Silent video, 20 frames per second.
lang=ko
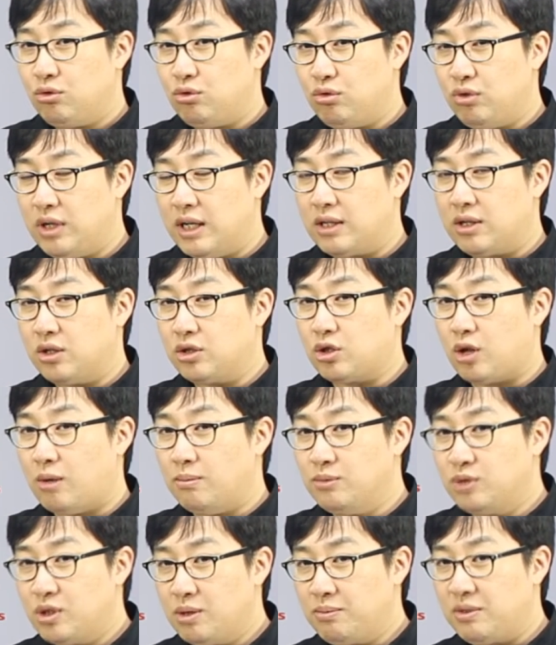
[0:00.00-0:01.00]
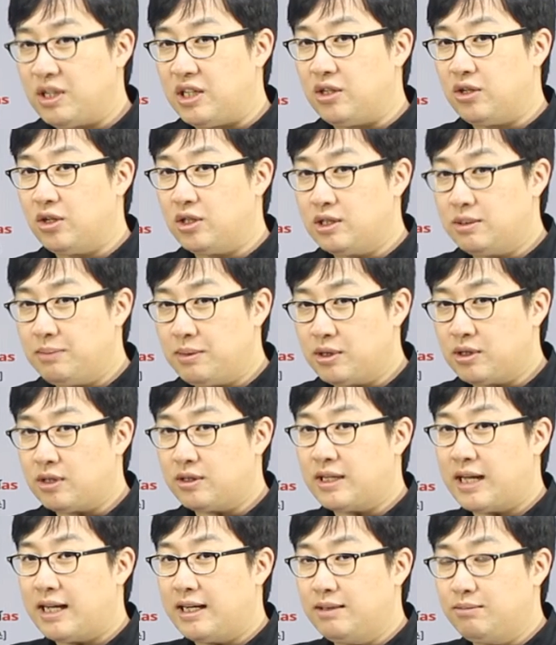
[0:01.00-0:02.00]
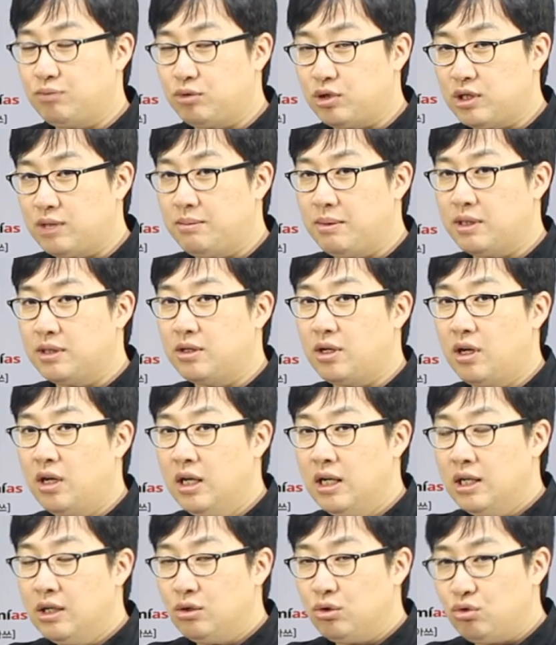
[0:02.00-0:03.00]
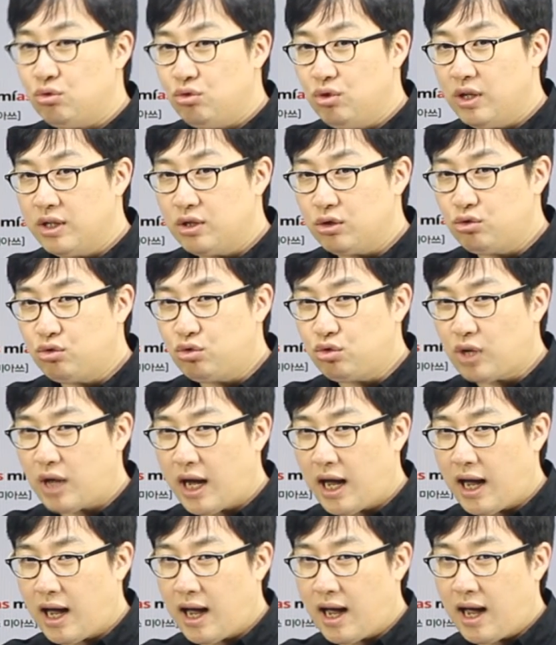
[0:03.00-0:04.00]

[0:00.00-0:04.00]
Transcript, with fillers: 뒤에서 점점 길어지면서 살을 붙이면서, 뒤에서 쫙